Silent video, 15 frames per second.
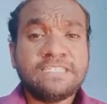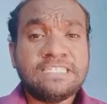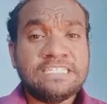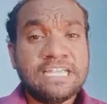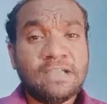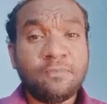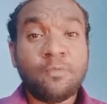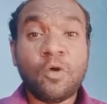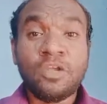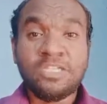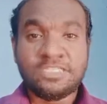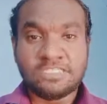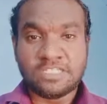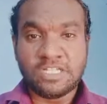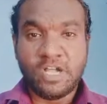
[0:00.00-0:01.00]
இந்த
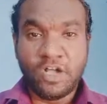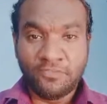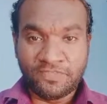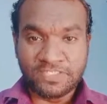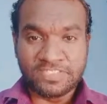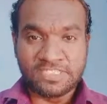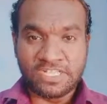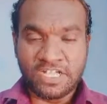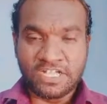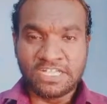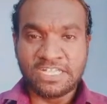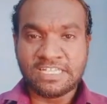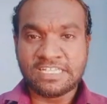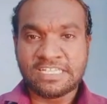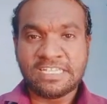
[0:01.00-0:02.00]
போலீஸ் ஆஃபீஸர்
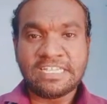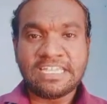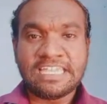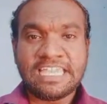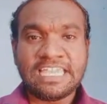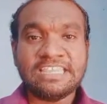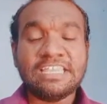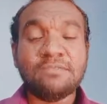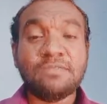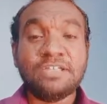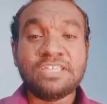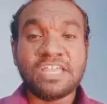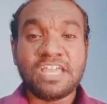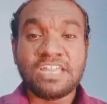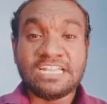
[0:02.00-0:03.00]
ஆகிறதுக்கு எந்த
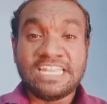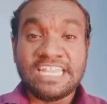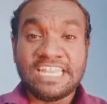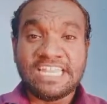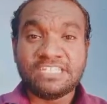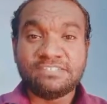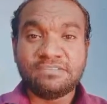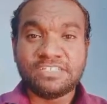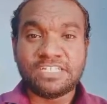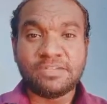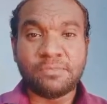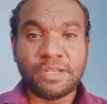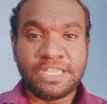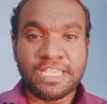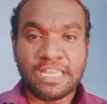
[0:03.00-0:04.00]
மாதிரியான டிகிரிஸ் வந்துட்டு
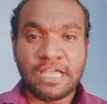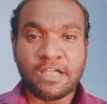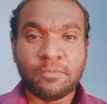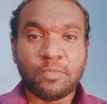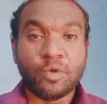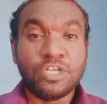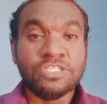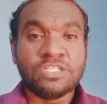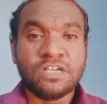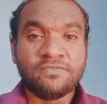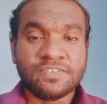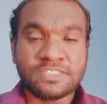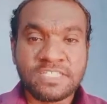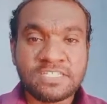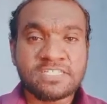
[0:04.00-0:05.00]
படிக்கலாம் போலீஸ்
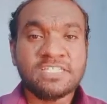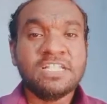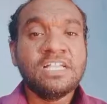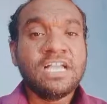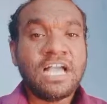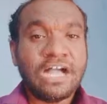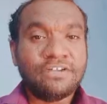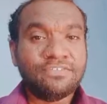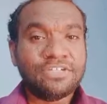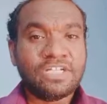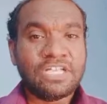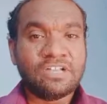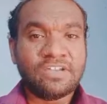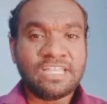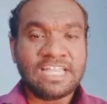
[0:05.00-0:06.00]
ஆஃபீஸர்ஸ்
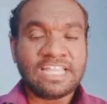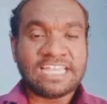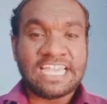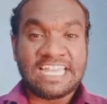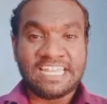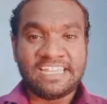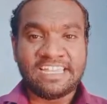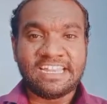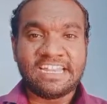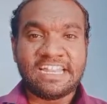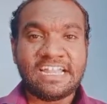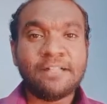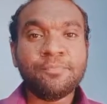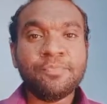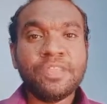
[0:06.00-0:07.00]
அவங்களுடைய கெரியரில்